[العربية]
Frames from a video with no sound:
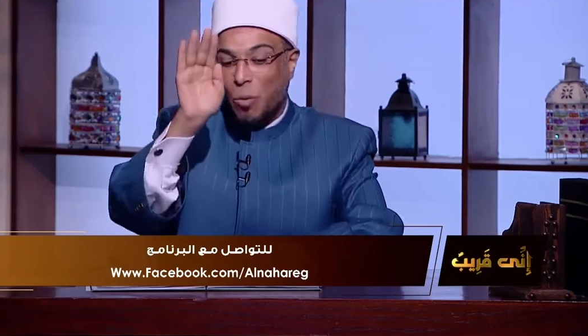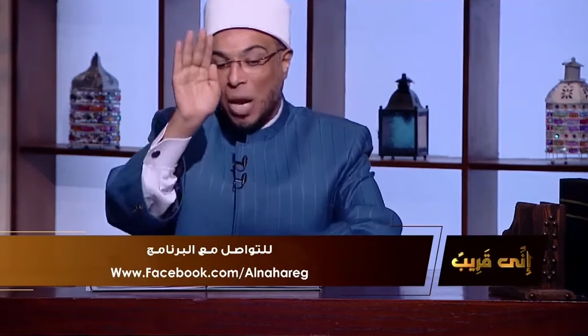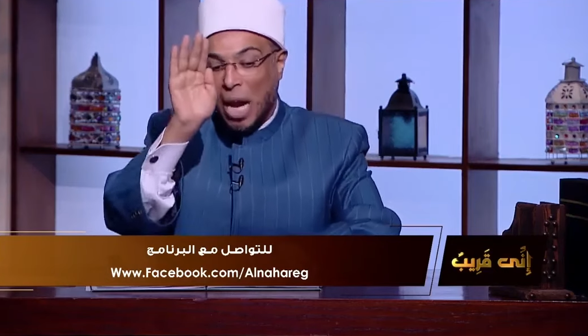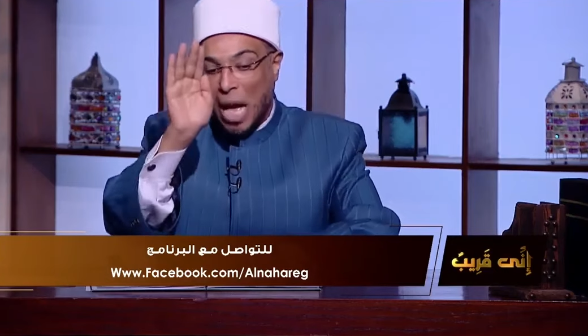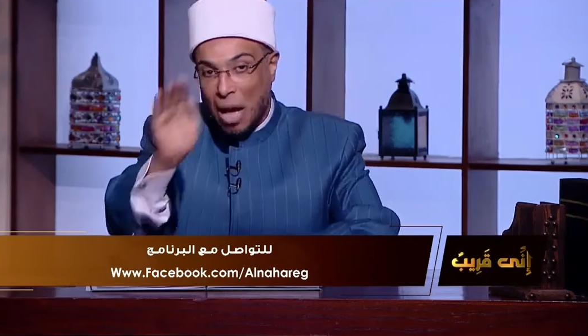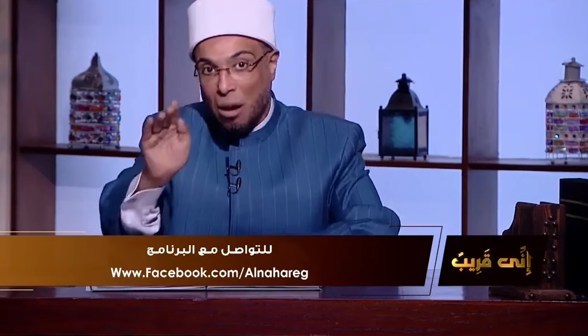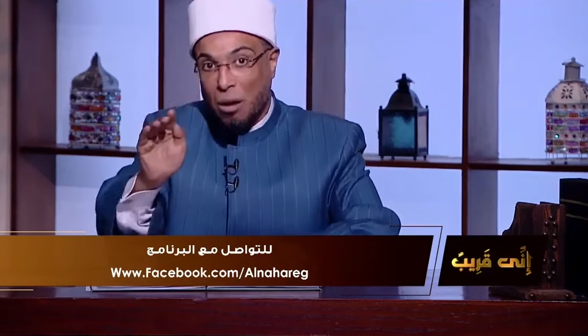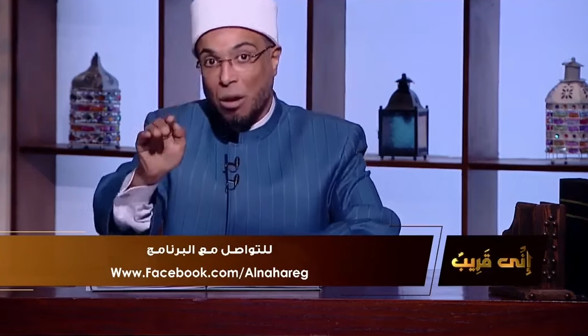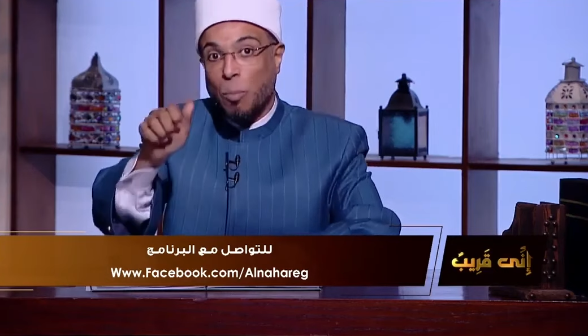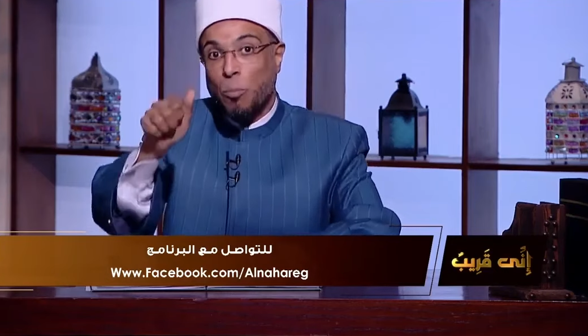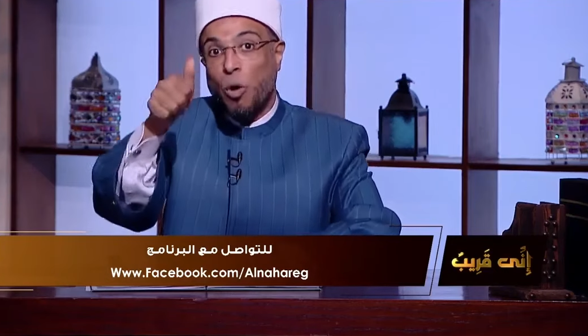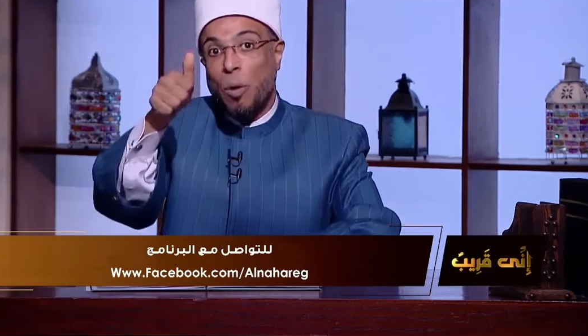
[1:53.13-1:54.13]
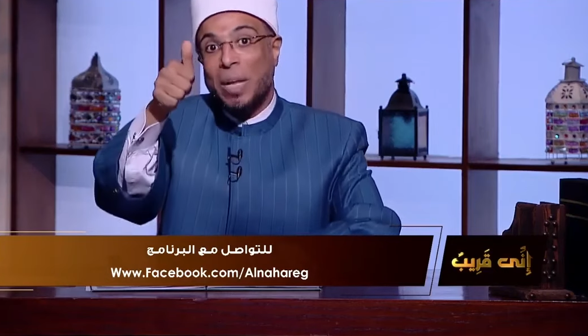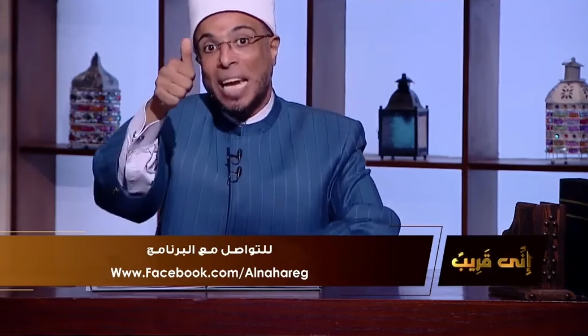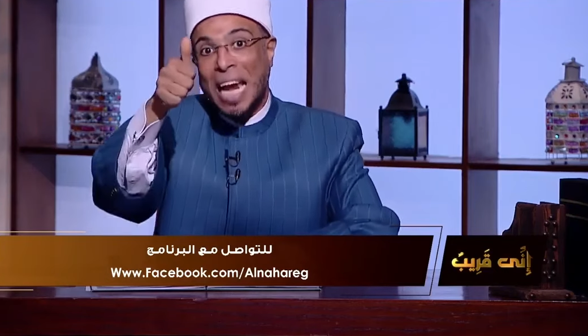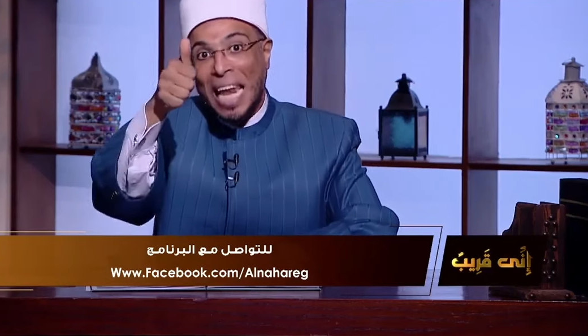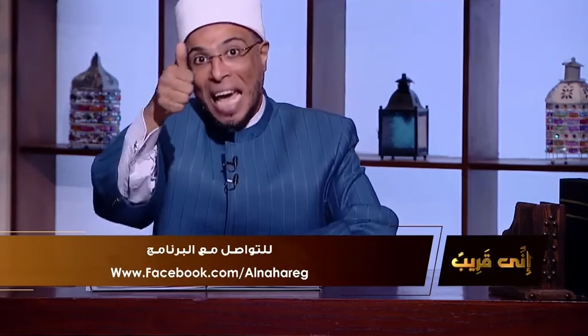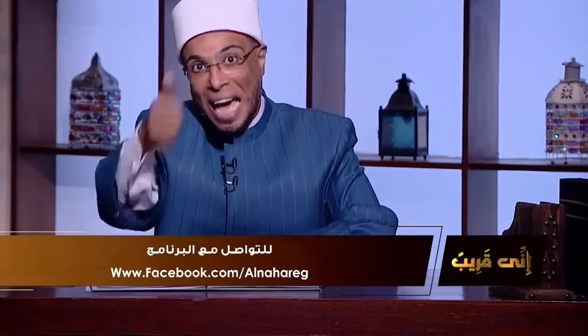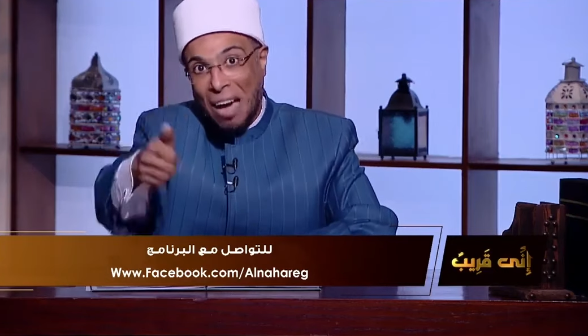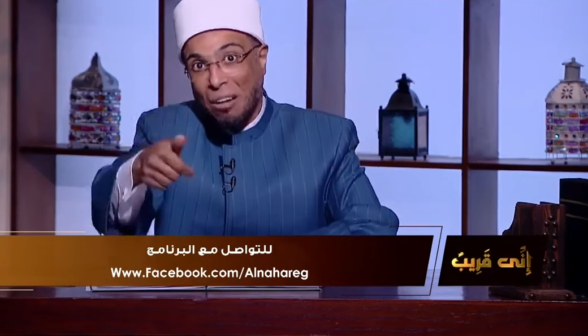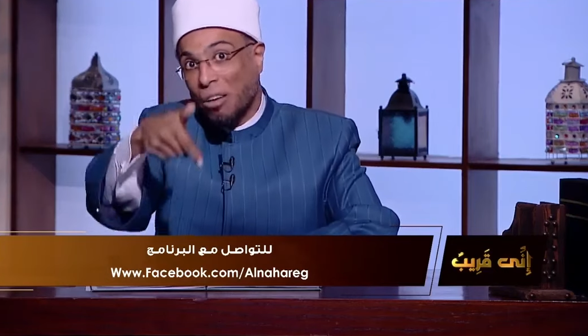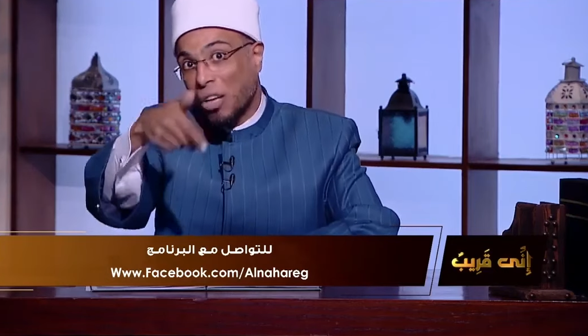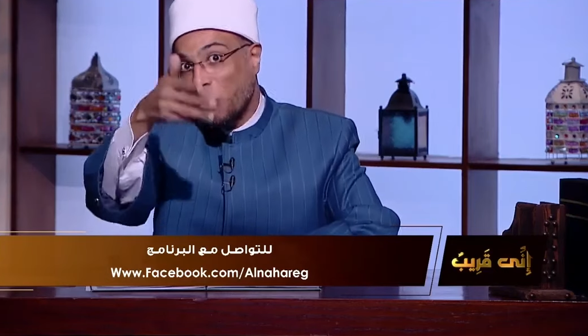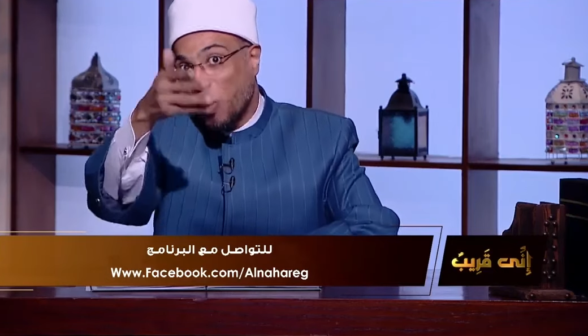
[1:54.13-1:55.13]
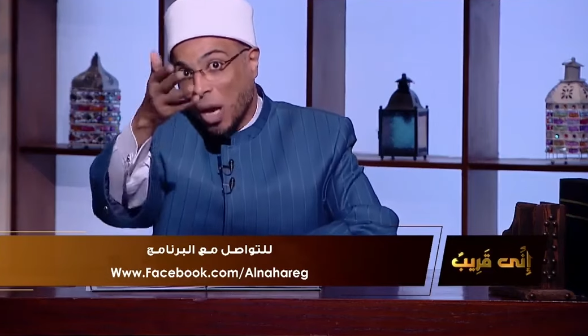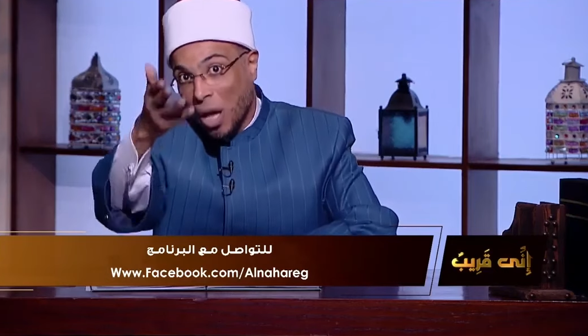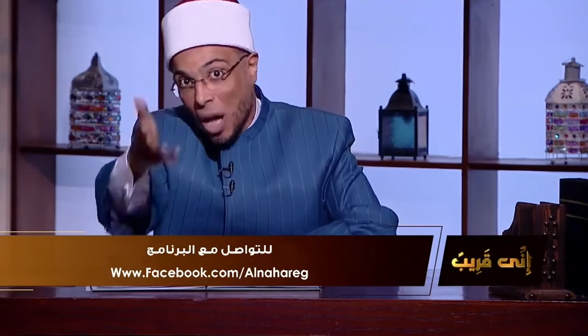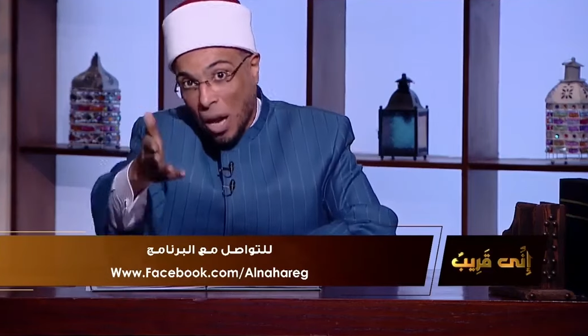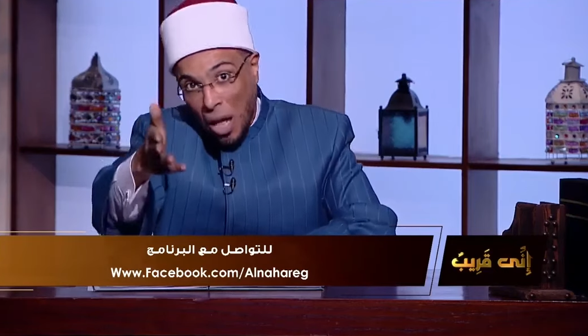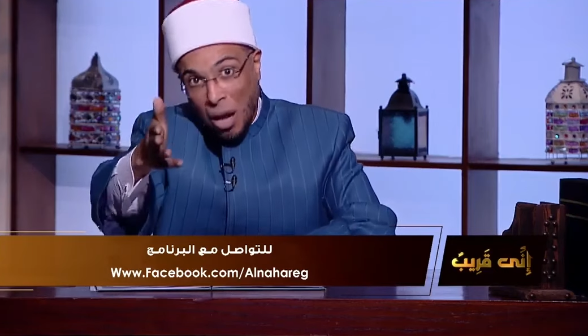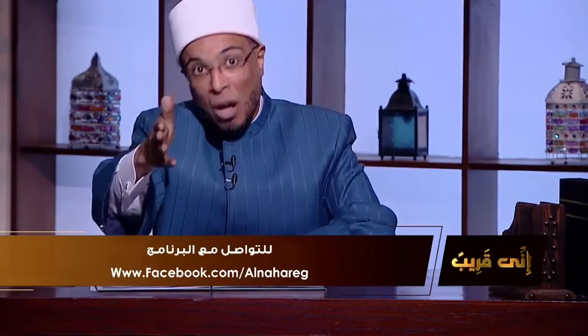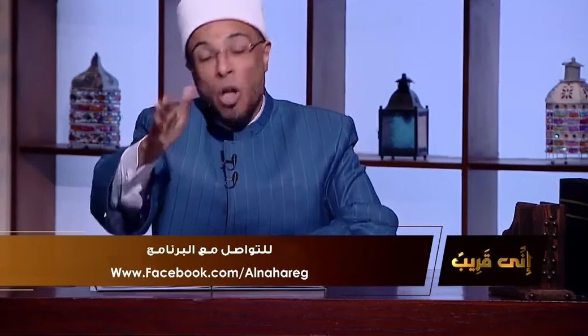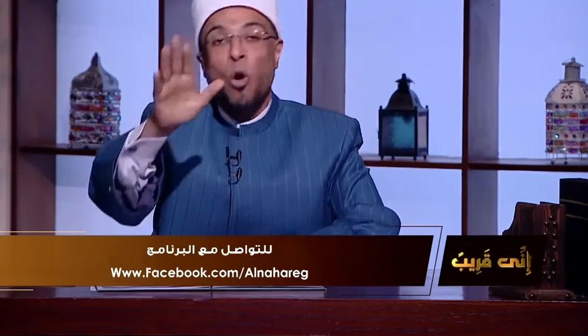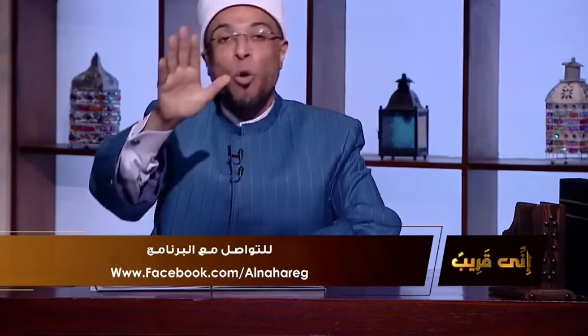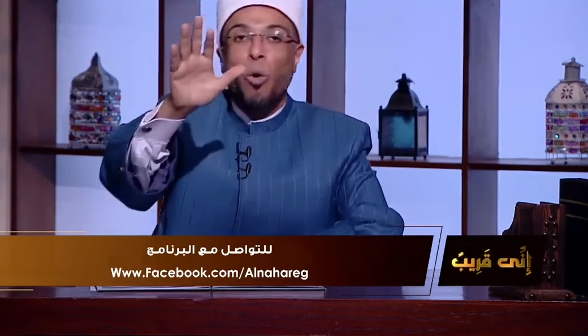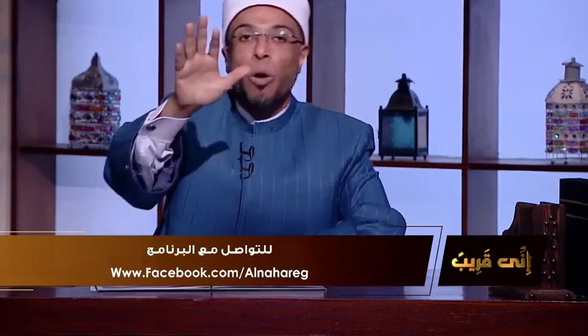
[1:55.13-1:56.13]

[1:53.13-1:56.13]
والعقرب ومن الحرق والغرق